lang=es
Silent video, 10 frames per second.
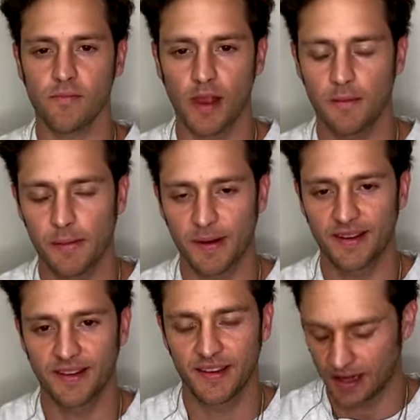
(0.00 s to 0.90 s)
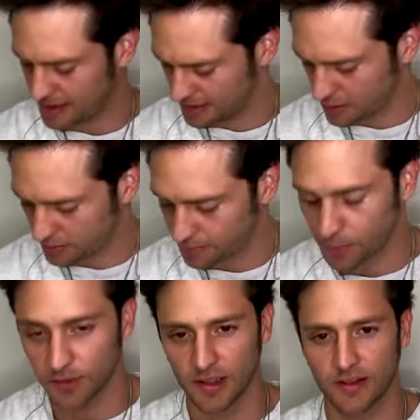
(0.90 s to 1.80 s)
Me parece interesante lo que
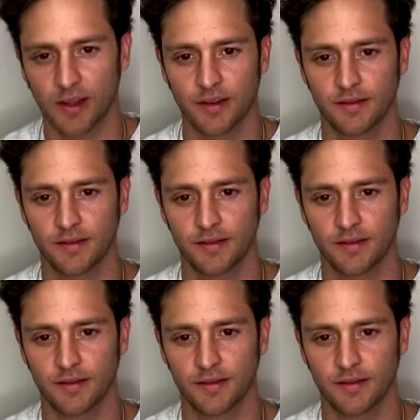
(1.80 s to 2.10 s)
pusiste.